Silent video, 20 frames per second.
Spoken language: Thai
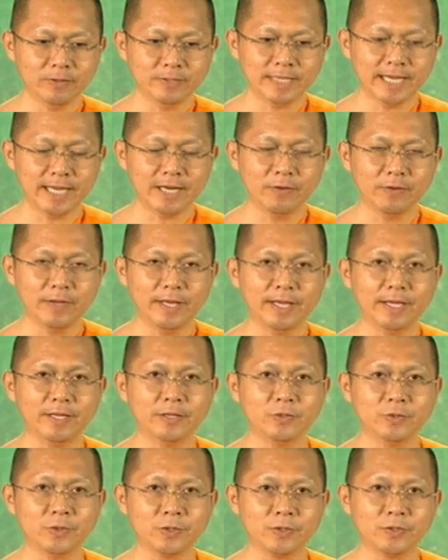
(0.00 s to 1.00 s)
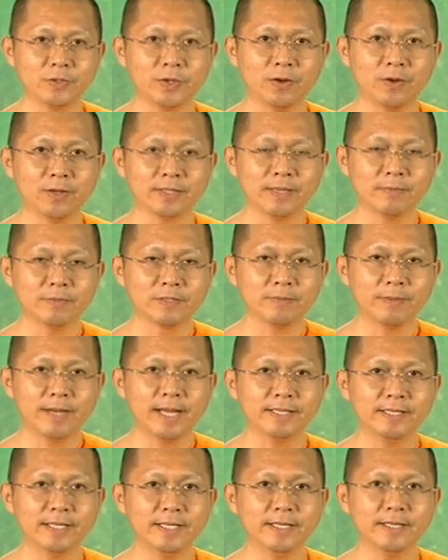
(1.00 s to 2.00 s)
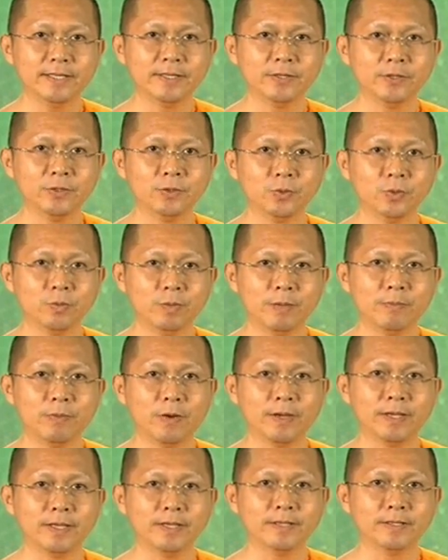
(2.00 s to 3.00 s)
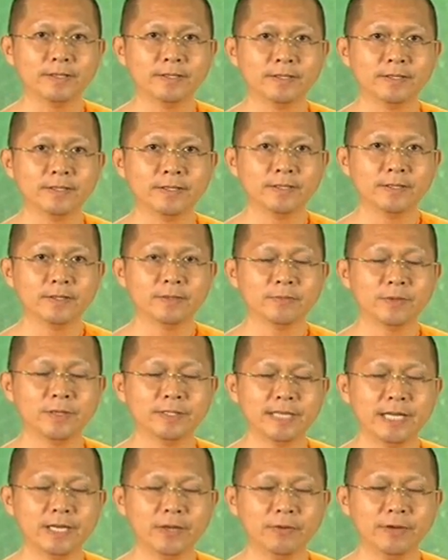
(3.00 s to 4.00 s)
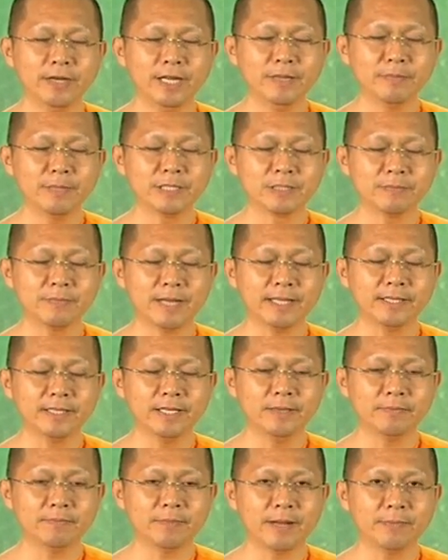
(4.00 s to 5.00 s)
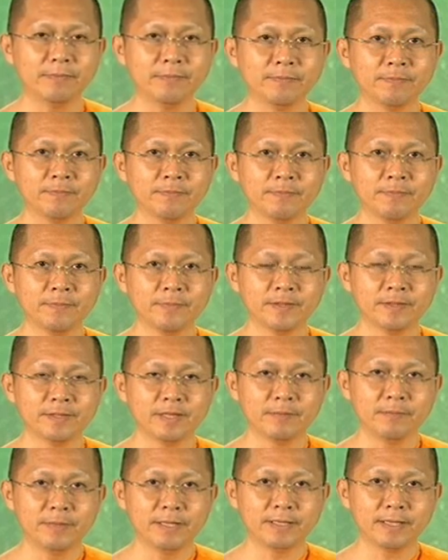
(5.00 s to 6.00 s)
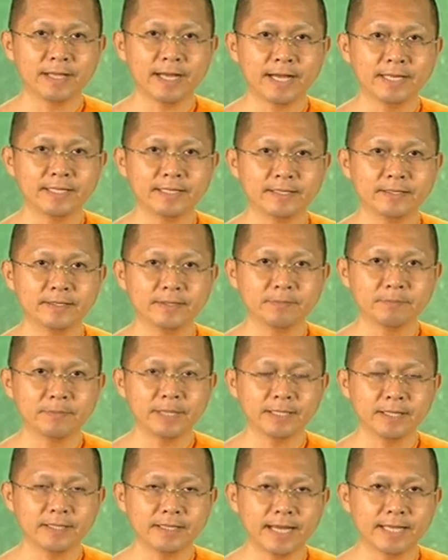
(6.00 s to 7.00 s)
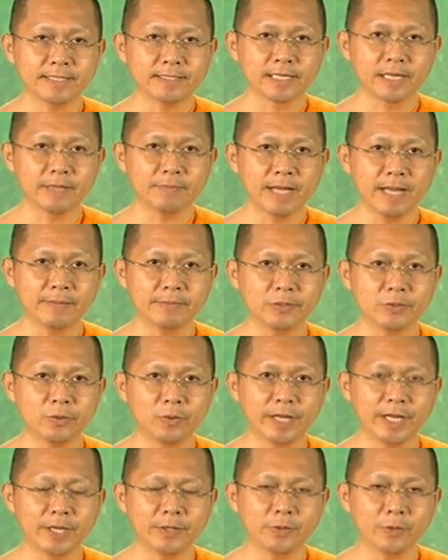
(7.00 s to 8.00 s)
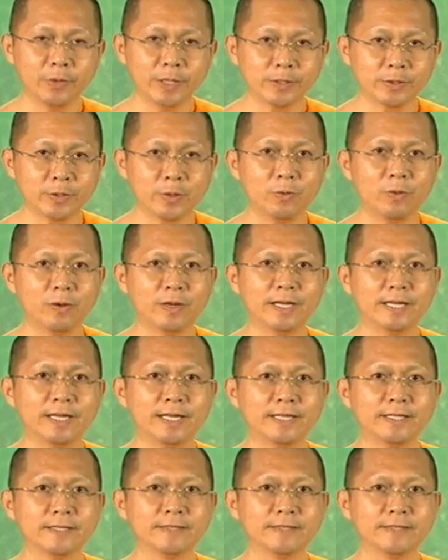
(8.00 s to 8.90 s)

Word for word: ใจเราเองจดจ่อทำสมาธิอยู่บ่อยๆ พอใจเรานิ่งเป็นสมาธิปับ๊บจะเป็นการพัฒนาศักยภาพในตัวเราเองโดยตรงเลยนะ